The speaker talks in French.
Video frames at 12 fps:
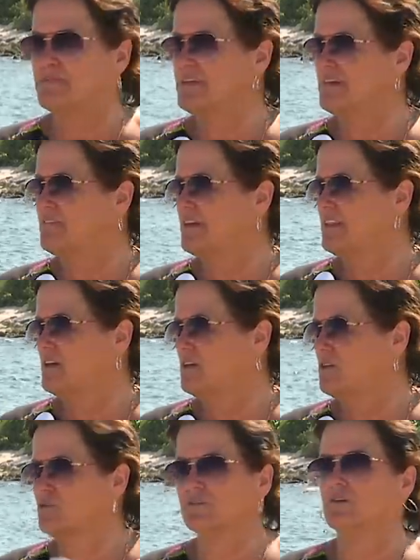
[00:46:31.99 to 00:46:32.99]
puis il y avait
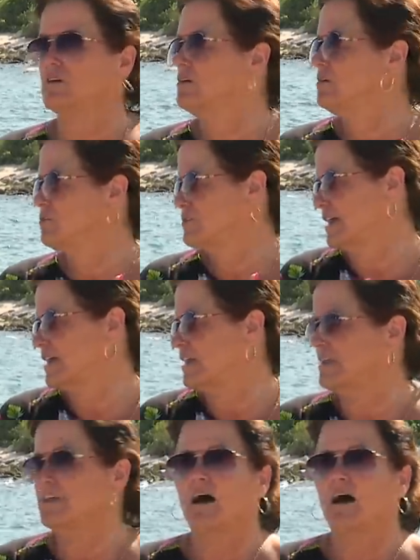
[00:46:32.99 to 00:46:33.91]
le. L'otarie.